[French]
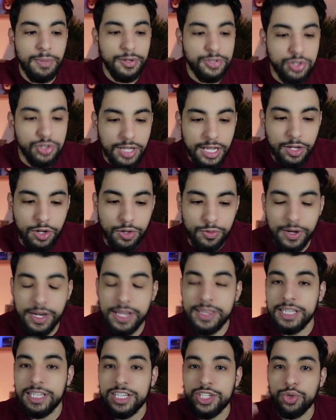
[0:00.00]
que rien qu'on voit
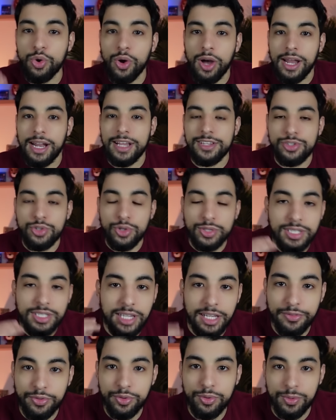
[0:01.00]
l'état des joueurs à la sortie de
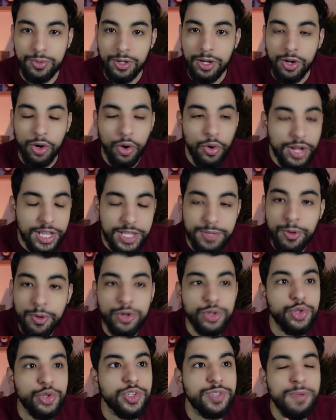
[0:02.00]
l'avion, honnêtement,
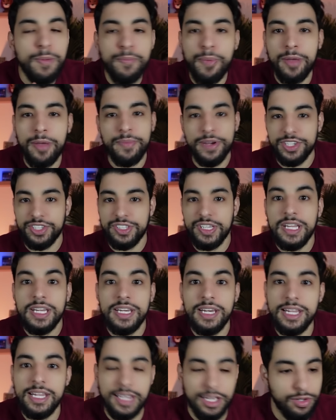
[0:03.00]
j'ose même pas imaginer
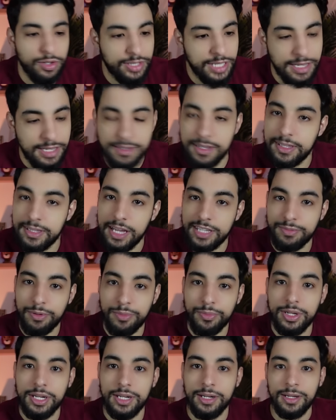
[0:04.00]
l'état dans lequel ils étaient à ce
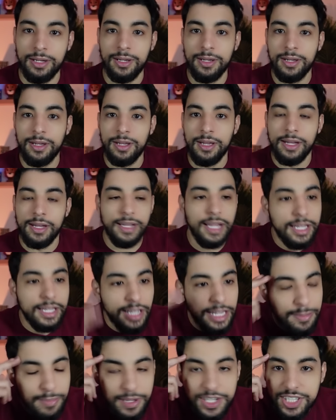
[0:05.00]
moment-là. Rien qu'à
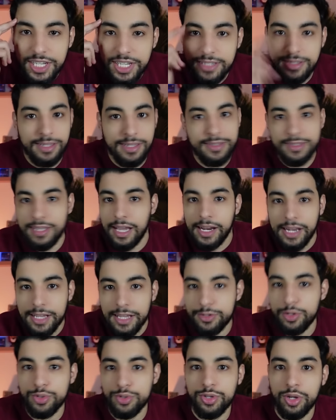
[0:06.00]
imaginer, ça
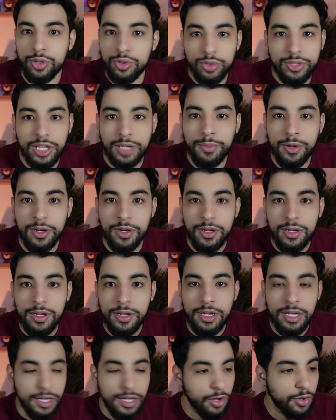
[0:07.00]
glace le sang totalement.
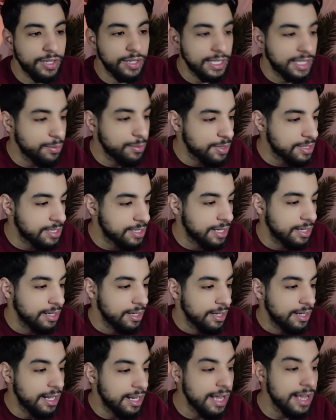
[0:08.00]
Regardez-moi ça.
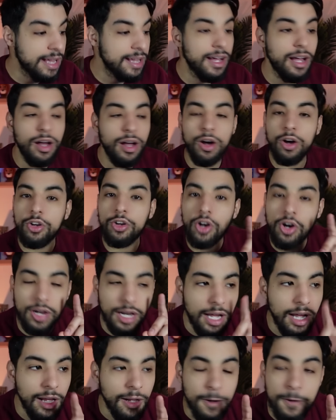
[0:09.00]
Là, encore
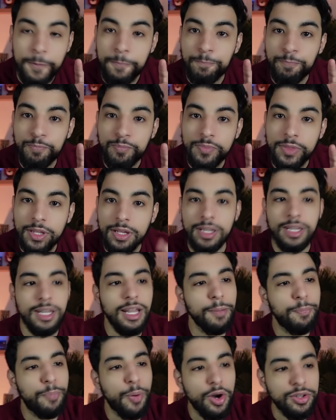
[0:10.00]
là,
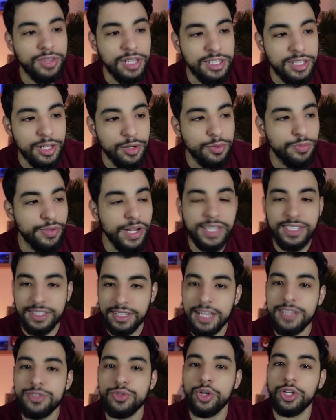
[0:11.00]
la porte était ouverte,
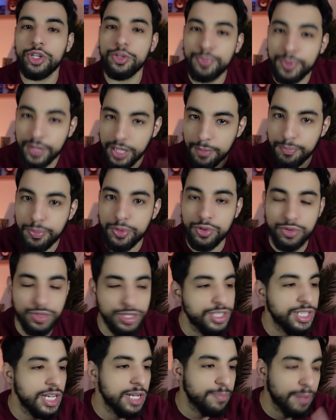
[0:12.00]
là ils ont récupéré un peu
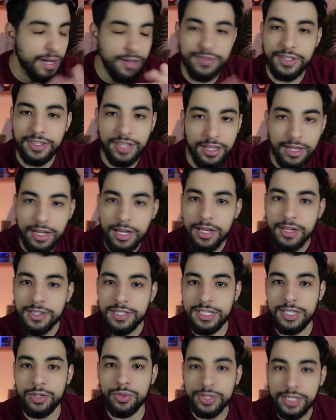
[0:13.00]
d'oxygène, bref c'était
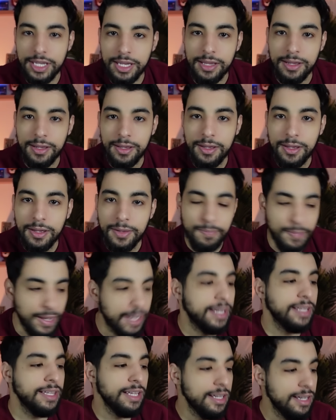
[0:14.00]
c'était ok. Mais
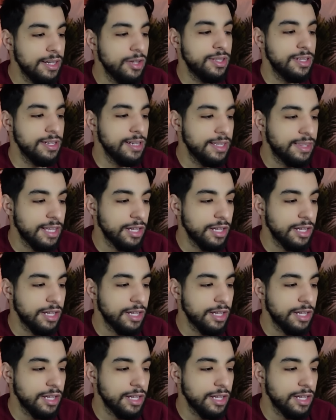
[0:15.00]
regardez l'état dans